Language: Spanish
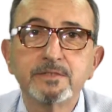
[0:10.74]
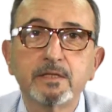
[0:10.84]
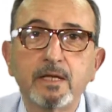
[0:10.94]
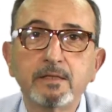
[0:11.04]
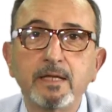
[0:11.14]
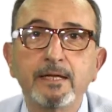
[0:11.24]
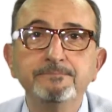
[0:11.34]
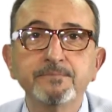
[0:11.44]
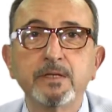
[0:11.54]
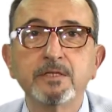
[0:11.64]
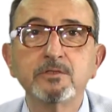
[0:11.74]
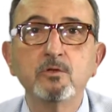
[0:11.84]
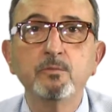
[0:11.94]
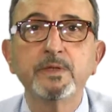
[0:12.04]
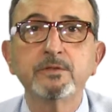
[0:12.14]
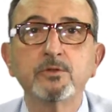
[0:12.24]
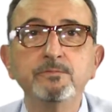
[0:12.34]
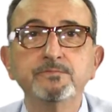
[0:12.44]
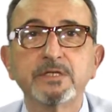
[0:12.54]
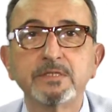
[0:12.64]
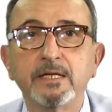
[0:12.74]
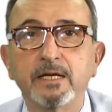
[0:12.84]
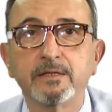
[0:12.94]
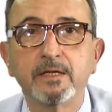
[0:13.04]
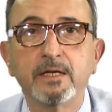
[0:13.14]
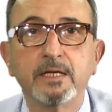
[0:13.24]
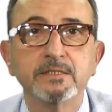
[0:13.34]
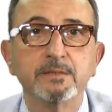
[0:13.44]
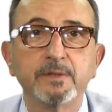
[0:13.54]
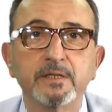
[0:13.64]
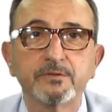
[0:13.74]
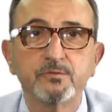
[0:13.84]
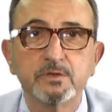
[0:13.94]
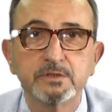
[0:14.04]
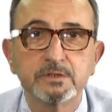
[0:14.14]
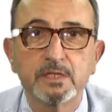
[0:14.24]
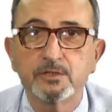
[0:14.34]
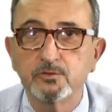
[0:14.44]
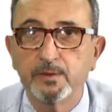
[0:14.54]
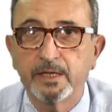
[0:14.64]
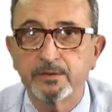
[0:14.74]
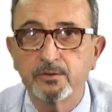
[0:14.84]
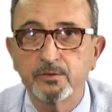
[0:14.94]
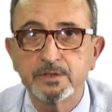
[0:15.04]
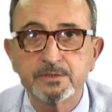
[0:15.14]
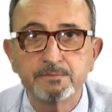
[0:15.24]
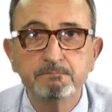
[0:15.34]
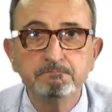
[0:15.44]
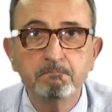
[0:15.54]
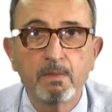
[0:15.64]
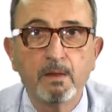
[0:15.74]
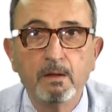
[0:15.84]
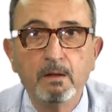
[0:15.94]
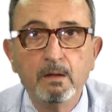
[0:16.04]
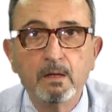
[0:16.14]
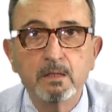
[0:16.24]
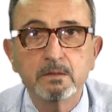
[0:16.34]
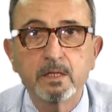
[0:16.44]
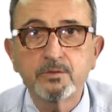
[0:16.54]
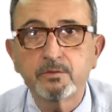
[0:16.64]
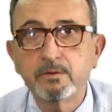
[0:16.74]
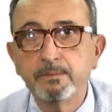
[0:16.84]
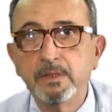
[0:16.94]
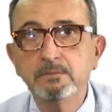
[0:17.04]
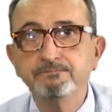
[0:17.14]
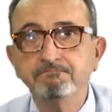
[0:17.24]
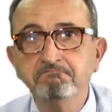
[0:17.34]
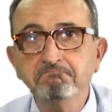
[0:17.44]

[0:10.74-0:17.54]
se trata en este momento es analizar las llamadas fuentes de las obligaciones. El derecho civil